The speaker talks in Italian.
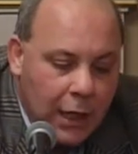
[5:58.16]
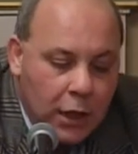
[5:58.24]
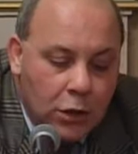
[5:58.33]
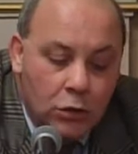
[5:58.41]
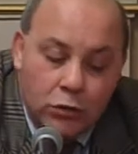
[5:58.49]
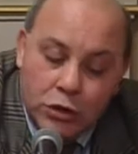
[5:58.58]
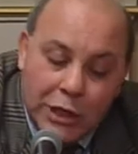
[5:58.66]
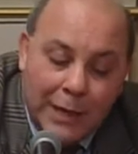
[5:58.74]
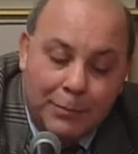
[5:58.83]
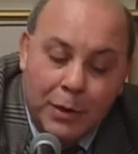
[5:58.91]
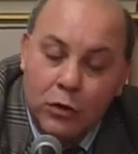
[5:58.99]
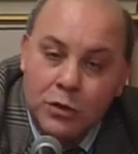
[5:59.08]
Non
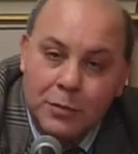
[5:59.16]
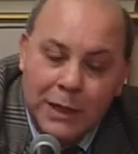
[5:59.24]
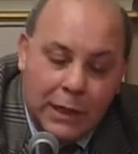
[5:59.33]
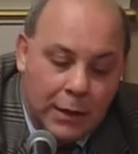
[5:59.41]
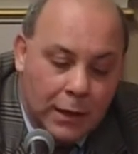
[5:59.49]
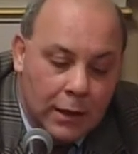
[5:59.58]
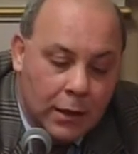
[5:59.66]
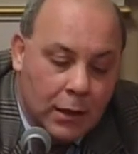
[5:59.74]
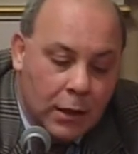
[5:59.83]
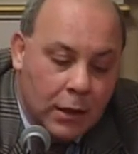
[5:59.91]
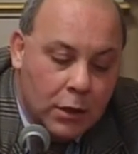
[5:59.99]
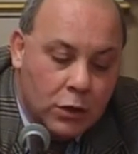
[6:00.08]
c'è per Rosmini
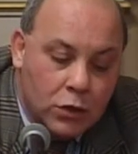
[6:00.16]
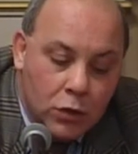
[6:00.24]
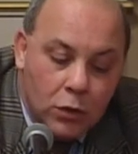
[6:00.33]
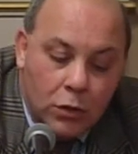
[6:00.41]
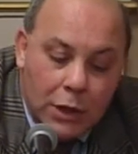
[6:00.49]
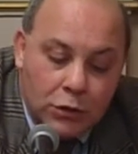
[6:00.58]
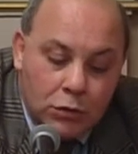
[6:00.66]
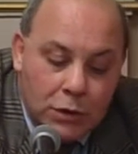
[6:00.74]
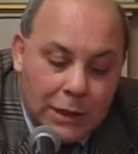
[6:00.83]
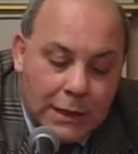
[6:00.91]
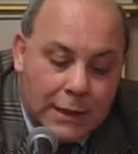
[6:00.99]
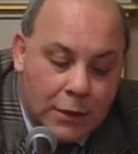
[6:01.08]
solo la
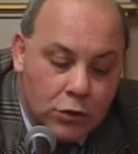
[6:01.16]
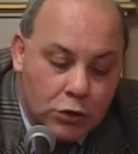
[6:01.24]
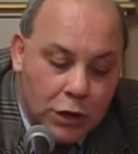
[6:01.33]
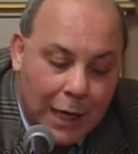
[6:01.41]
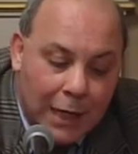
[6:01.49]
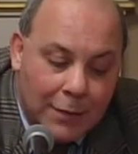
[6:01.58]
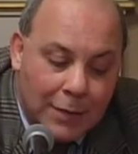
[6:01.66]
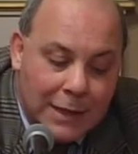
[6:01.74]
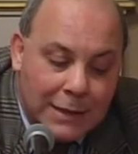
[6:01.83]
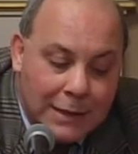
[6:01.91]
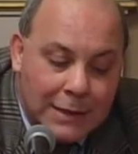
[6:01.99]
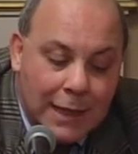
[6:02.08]
giustizia sociale, ma
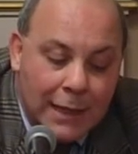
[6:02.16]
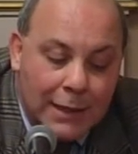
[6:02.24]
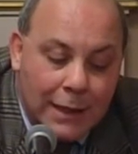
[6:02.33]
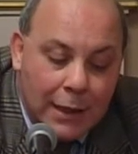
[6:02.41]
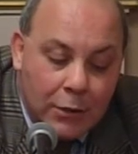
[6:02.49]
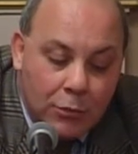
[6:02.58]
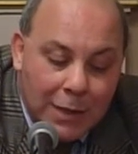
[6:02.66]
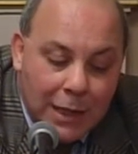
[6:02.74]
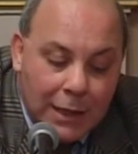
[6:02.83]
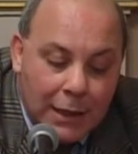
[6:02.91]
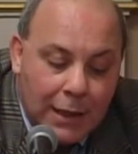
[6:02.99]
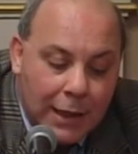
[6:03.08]
esiste
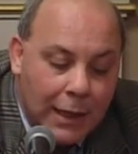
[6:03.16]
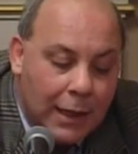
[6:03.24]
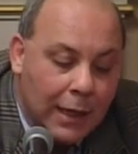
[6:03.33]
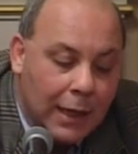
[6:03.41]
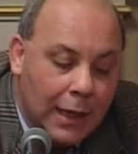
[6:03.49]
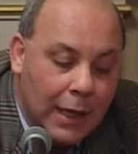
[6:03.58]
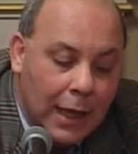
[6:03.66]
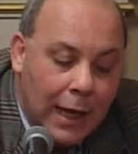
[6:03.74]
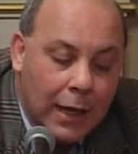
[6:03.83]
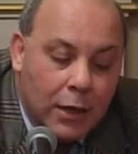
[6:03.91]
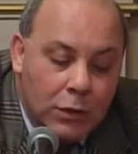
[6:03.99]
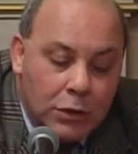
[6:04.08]
anteriormente
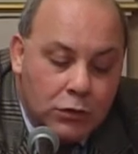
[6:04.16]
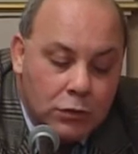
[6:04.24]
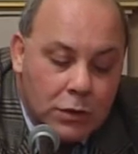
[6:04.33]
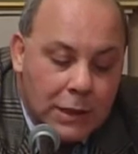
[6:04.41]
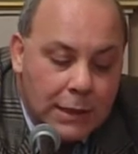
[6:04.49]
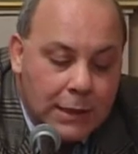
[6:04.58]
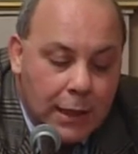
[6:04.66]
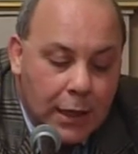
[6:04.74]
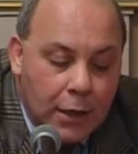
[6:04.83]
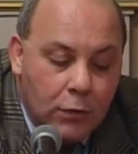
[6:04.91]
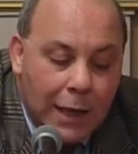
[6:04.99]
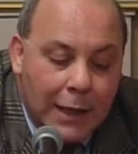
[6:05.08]
anche una giustizia che
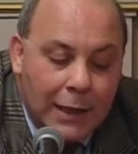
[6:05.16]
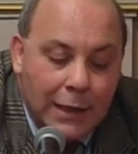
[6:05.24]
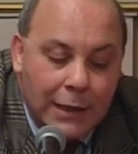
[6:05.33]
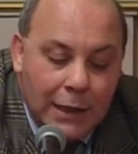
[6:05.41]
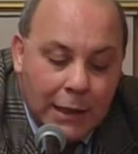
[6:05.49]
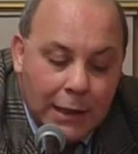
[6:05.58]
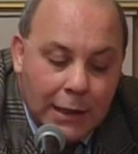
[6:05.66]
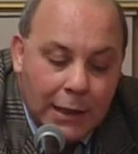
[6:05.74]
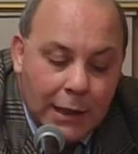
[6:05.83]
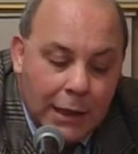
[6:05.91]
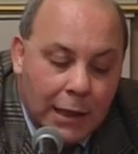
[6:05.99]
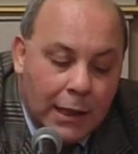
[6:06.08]
riguarda i
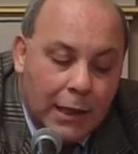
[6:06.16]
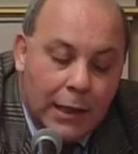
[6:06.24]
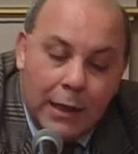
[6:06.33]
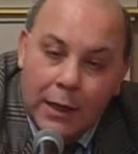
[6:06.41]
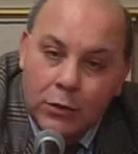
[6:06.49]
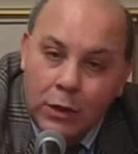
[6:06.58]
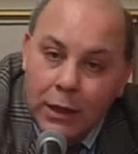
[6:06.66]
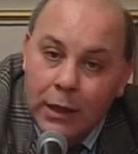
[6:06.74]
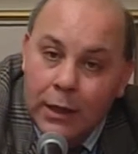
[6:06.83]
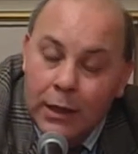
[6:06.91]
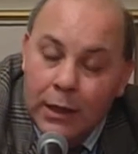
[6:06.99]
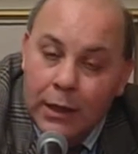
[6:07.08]
diritti
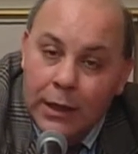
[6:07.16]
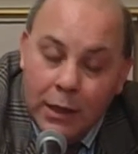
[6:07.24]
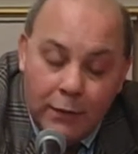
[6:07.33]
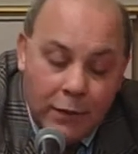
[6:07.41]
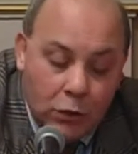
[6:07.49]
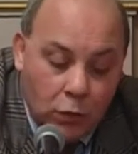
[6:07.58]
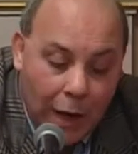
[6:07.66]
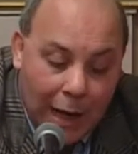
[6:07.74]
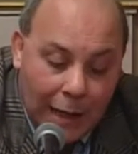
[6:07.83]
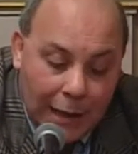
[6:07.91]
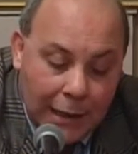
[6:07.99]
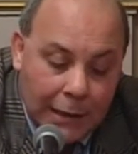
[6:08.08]
eh,
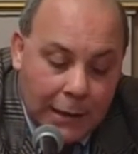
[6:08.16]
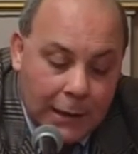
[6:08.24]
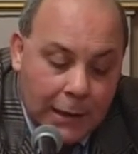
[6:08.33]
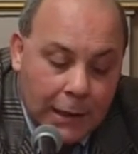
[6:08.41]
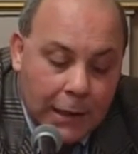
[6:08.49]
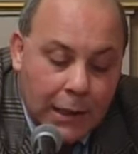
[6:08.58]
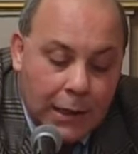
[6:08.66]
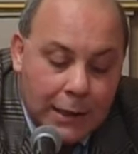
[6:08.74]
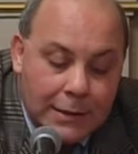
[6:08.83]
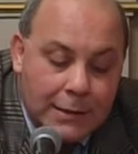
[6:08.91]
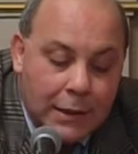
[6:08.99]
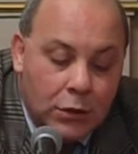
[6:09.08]
individuali.
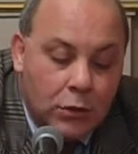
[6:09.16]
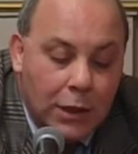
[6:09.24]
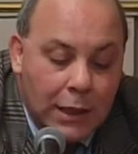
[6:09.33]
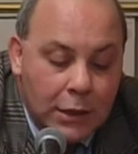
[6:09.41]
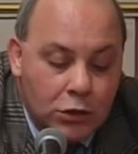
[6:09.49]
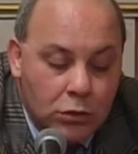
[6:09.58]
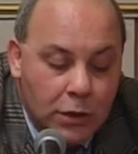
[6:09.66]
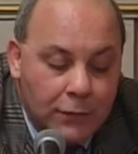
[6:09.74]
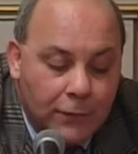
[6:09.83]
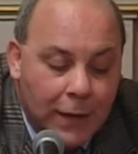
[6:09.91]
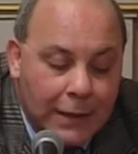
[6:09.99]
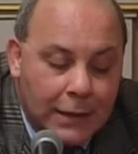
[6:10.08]
L'istinto e la ragione
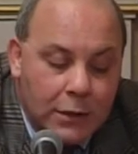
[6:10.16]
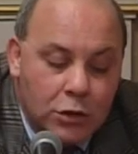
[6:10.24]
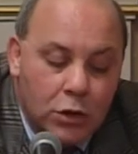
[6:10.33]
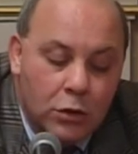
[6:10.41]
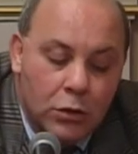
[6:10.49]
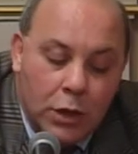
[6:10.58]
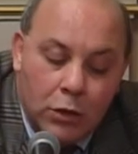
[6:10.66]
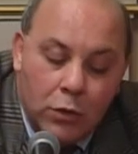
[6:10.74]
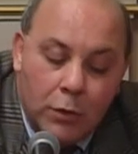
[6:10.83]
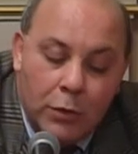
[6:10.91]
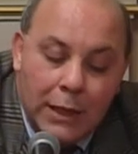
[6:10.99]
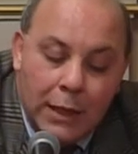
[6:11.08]
infatti sono negli
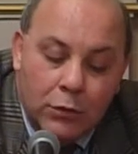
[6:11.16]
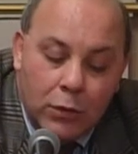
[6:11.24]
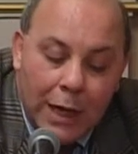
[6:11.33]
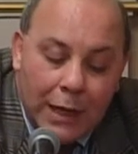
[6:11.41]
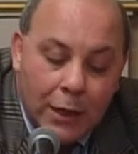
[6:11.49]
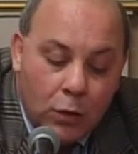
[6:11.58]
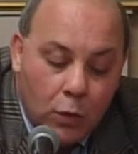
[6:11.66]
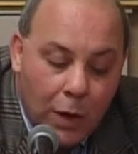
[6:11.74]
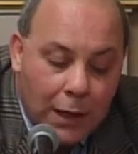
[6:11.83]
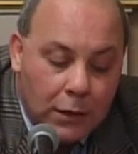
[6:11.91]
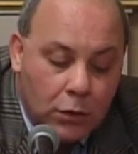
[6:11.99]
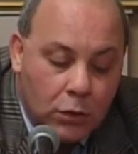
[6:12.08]
uomini naturali in
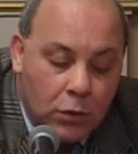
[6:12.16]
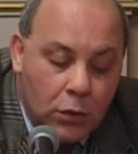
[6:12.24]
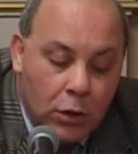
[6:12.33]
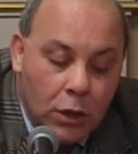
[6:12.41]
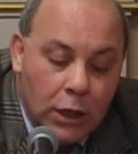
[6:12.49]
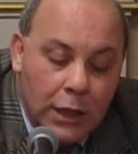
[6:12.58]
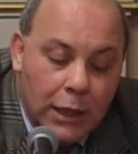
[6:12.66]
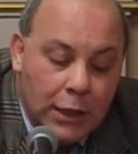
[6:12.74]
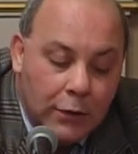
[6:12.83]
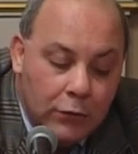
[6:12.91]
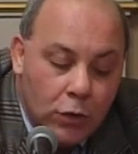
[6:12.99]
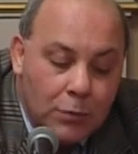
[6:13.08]
quanto
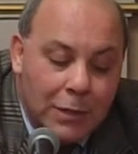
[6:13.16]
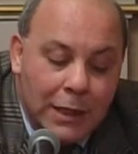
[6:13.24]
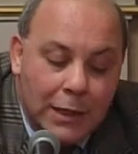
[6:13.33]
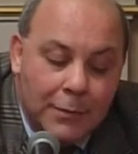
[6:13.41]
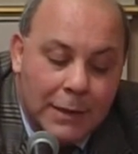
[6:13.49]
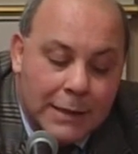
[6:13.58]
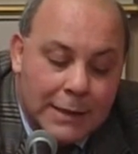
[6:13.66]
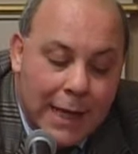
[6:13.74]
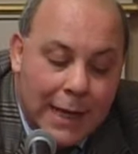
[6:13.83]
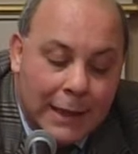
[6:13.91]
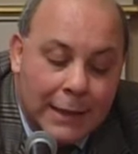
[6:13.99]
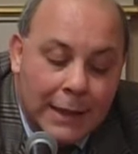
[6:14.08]
individualmente
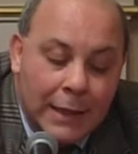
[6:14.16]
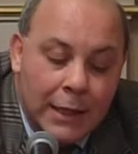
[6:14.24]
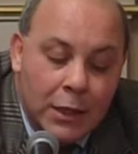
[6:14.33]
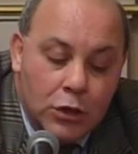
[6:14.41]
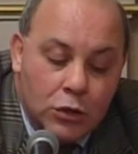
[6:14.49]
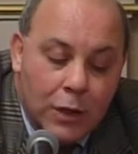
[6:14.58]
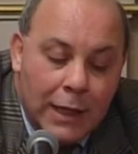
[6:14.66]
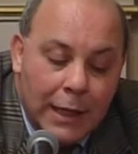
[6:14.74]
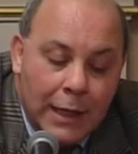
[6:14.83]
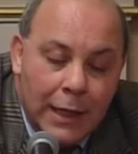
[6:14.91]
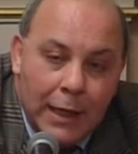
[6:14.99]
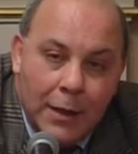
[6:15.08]
pensati, cioè
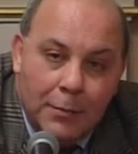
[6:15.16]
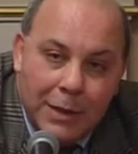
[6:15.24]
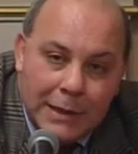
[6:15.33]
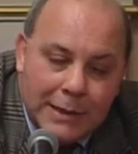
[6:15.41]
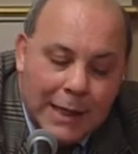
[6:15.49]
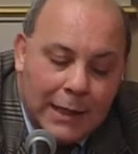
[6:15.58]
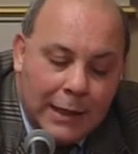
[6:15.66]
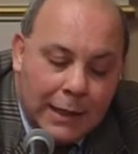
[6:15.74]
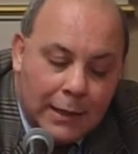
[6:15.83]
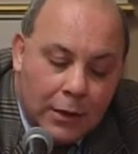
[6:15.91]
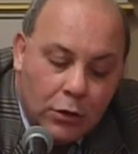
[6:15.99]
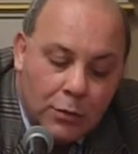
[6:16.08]
pensati
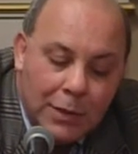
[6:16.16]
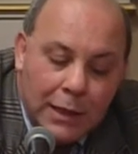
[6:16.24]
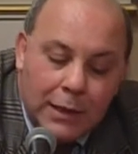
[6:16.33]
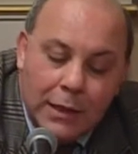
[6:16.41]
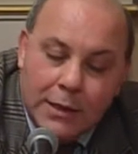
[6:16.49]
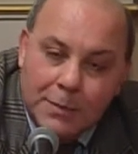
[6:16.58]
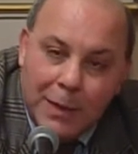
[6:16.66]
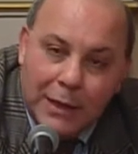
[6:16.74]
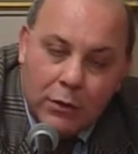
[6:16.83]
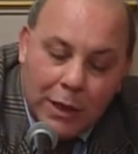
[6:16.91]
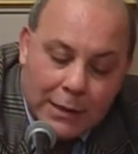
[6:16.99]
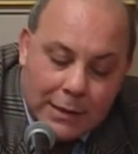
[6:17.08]
anteriormente
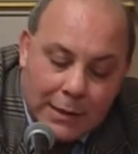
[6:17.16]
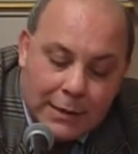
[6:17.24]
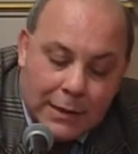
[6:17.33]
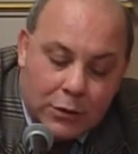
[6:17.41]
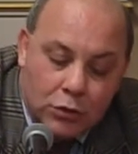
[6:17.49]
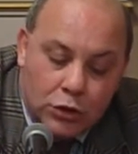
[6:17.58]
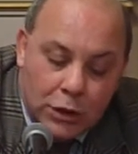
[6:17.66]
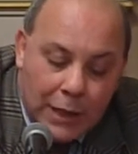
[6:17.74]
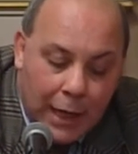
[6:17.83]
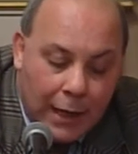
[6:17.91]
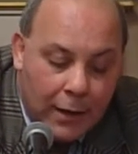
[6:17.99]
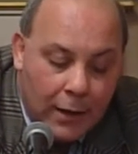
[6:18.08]
rispetto alla stessa società,